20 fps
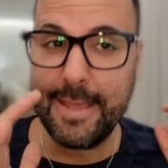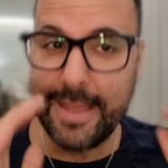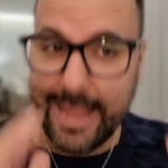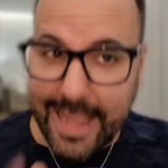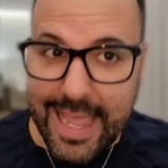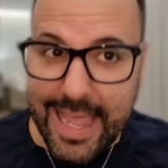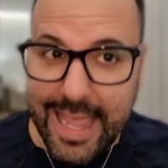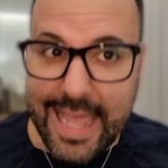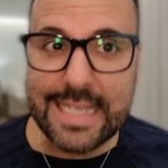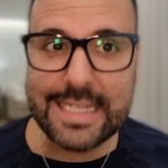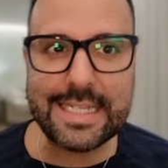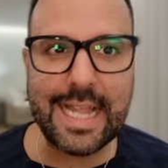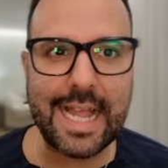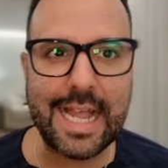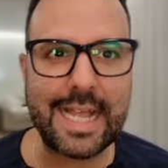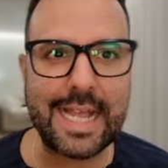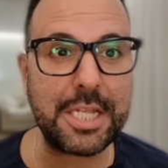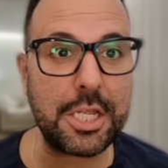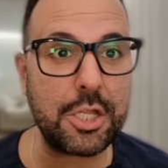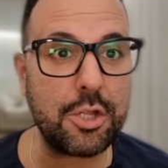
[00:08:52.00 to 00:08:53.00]
Esta
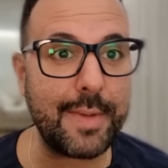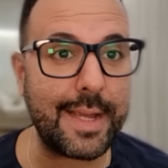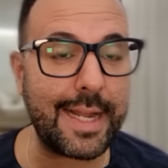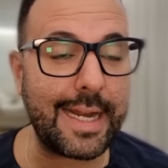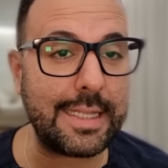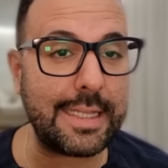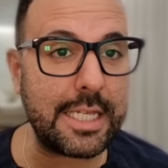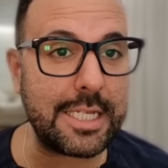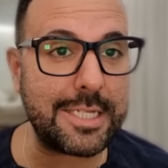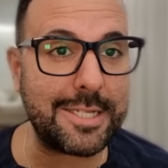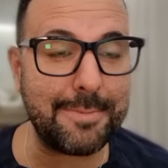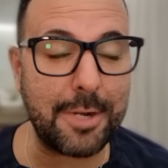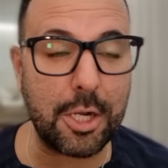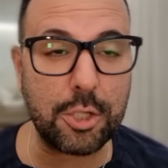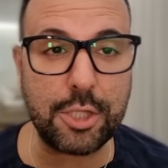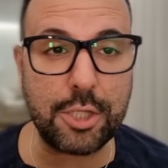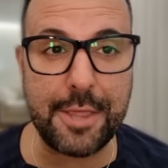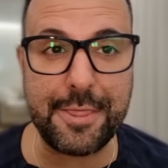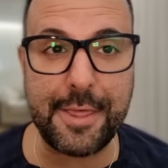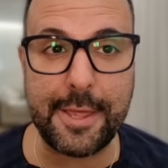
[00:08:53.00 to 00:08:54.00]
ha sido mi grandísima
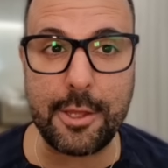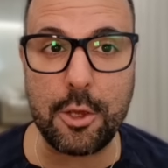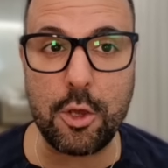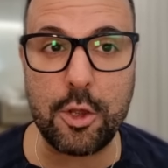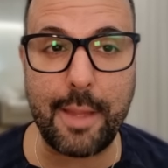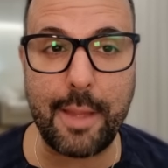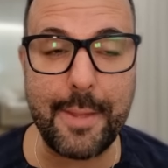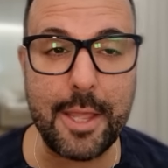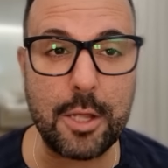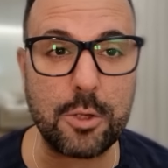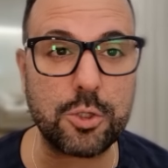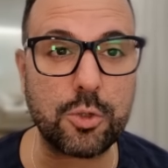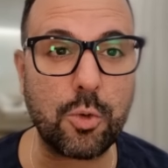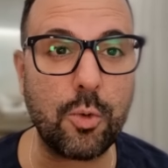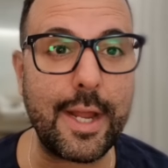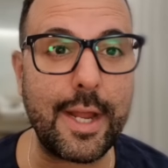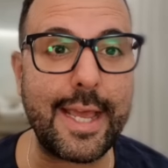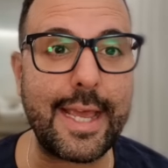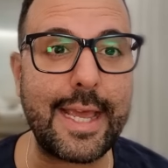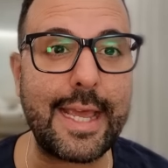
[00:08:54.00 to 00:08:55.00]
noticia de hoy, amigos
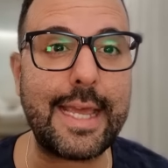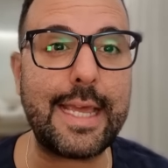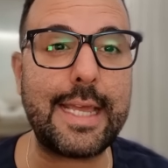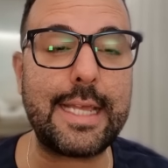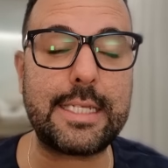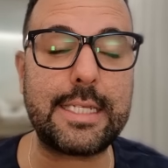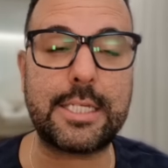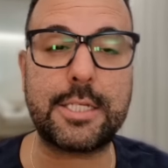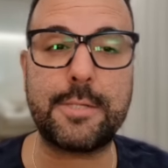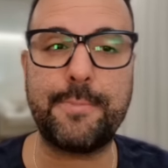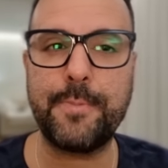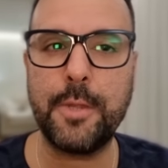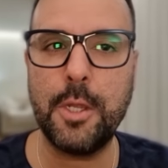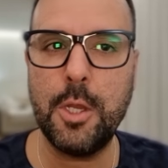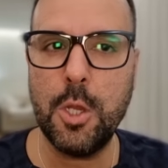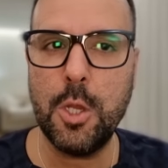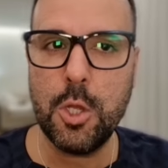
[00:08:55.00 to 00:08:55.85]
curés.